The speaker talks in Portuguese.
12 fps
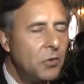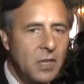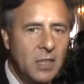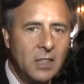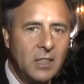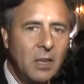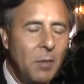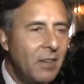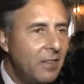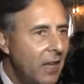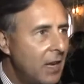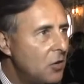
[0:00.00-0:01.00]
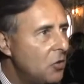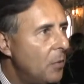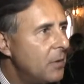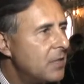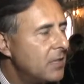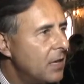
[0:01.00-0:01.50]
seja, tem uma série de
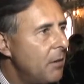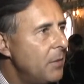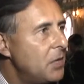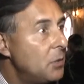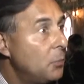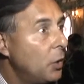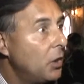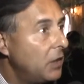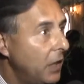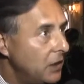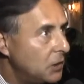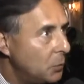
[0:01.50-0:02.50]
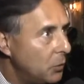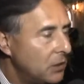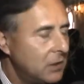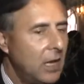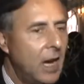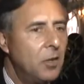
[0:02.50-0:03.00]
obras extremamente importantes para o
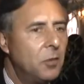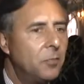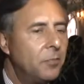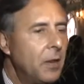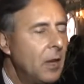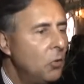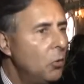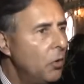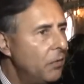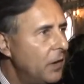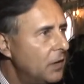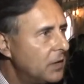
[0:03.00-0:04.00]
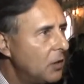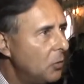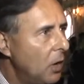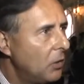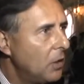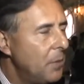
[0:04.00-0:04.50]
Estado. No governo
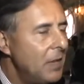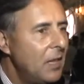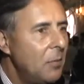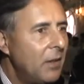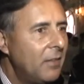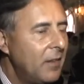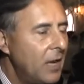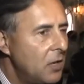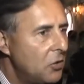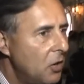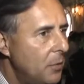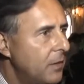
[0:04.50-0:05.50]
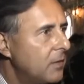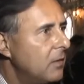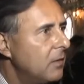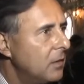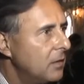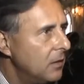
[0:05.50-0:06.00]
estadual também tem uma série de
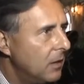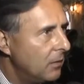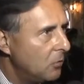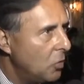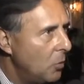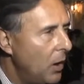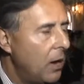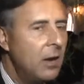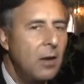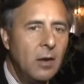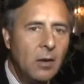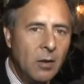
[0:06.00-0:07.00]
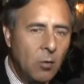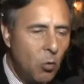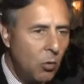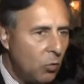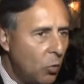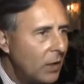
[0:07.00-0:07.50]
obras eh, como a
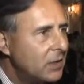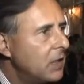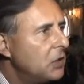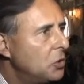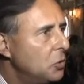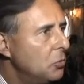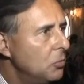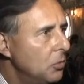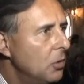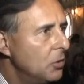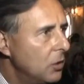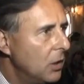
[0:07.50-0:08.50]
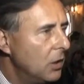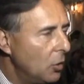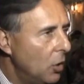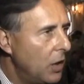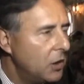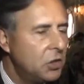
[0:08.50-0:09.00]
471 eh,
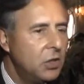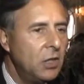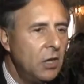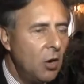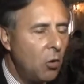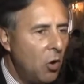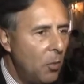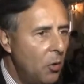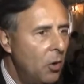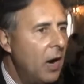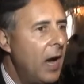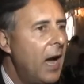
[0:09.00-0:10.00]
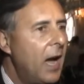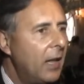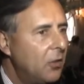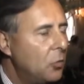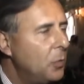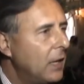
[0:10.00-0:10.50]
Norte, como
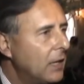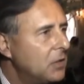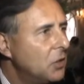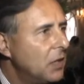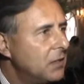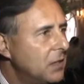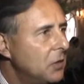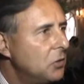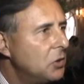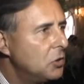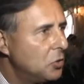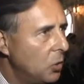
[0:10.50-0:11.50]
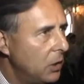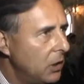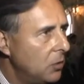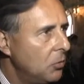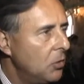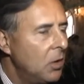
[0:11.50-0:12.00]
a duplicação da
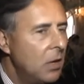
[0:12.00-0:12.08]
118,